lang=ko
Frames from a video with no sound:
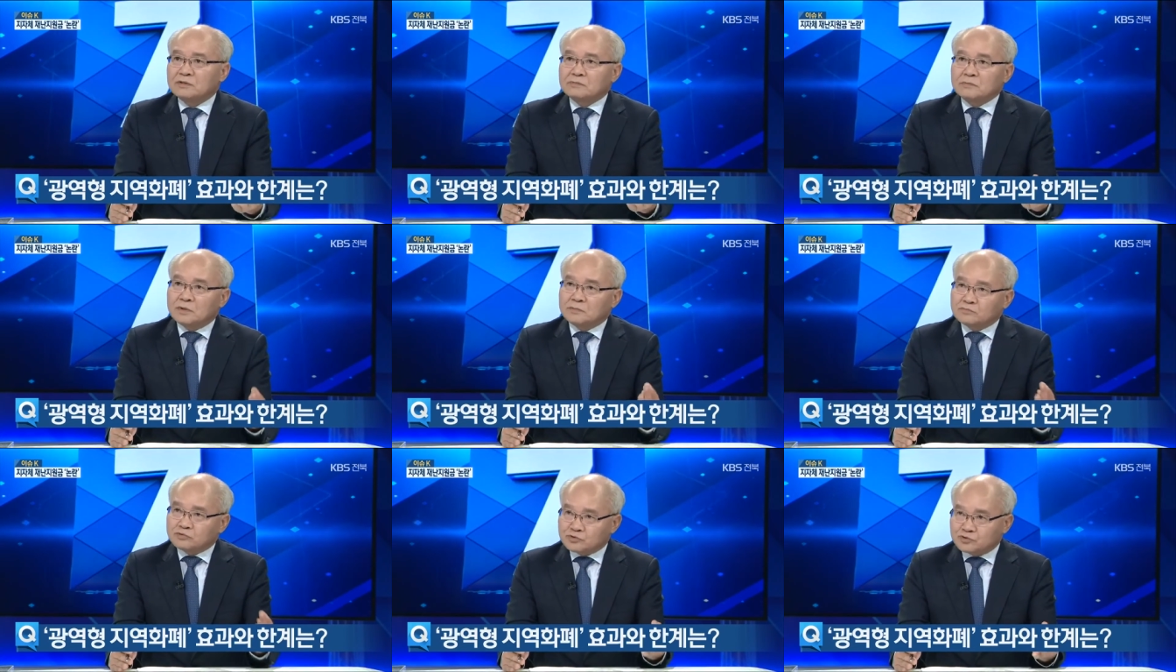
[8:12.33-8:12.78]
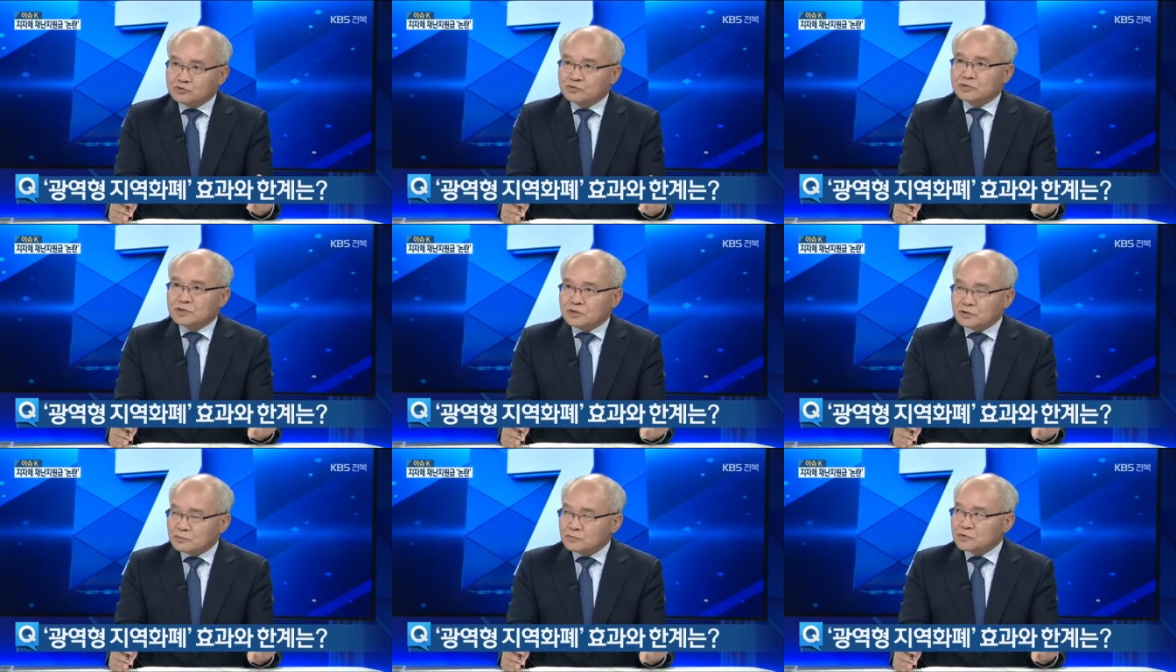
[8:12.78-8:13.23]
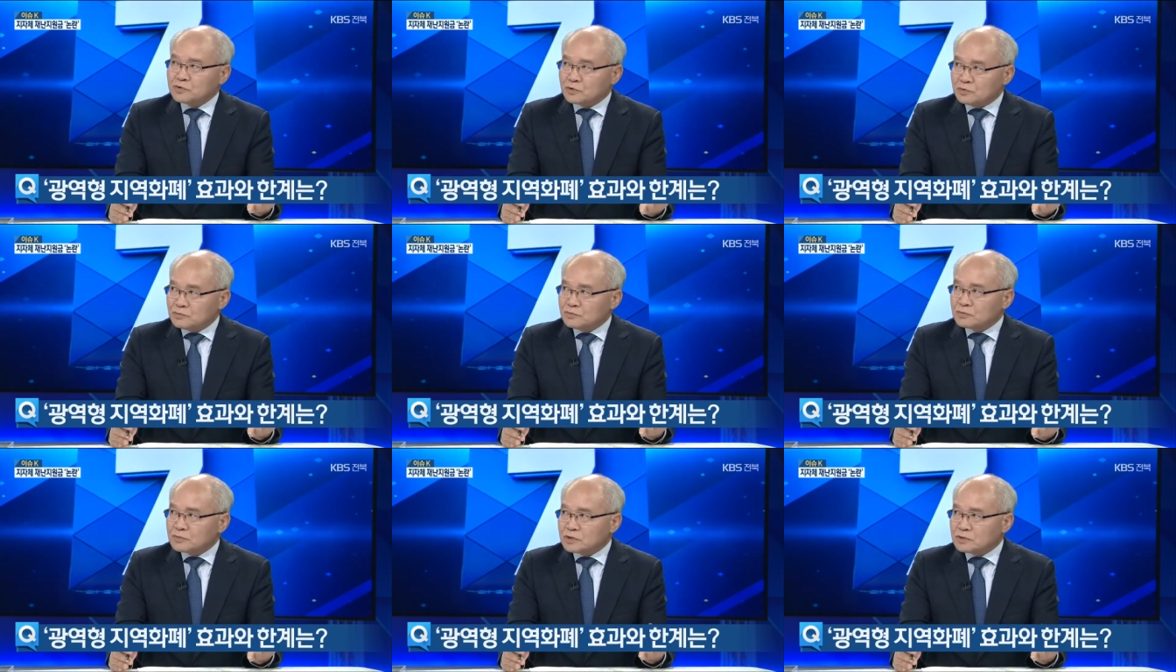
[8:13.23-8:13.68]
뭐 무주도 조금
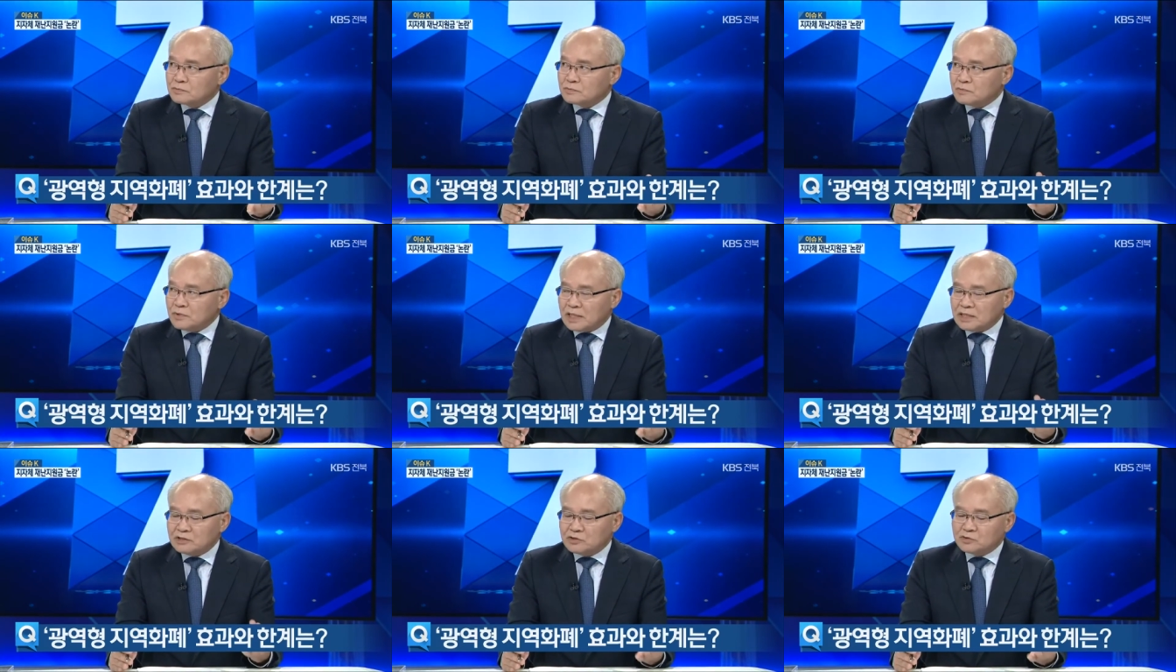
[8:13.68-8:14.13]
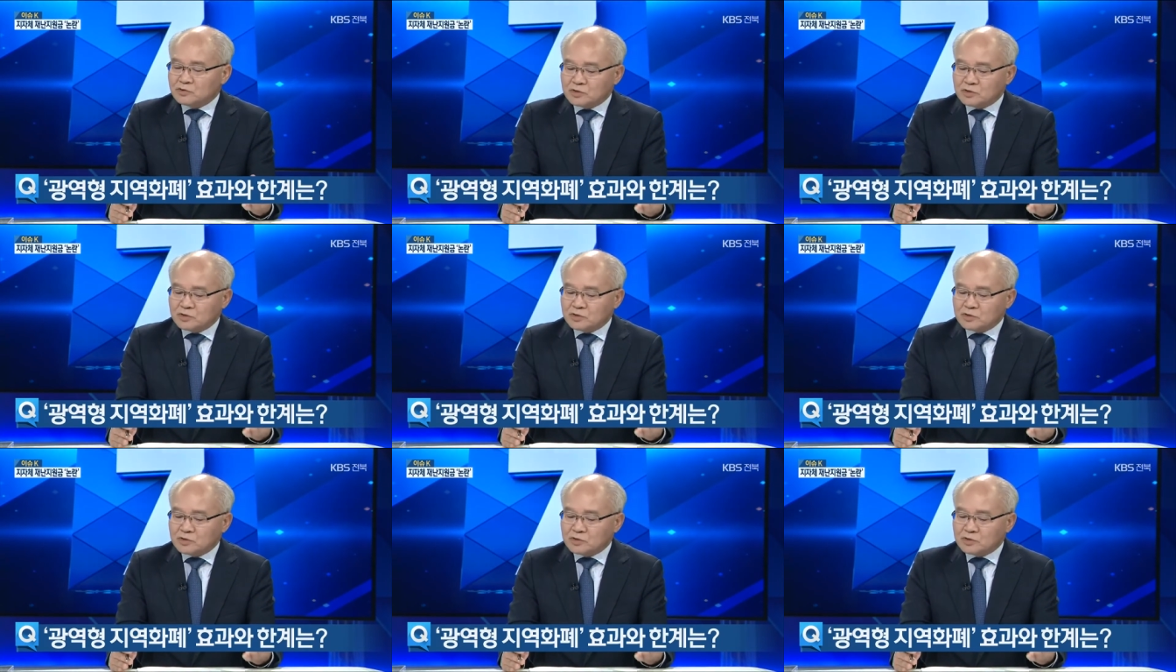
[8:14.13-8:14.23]
조금 완전 예.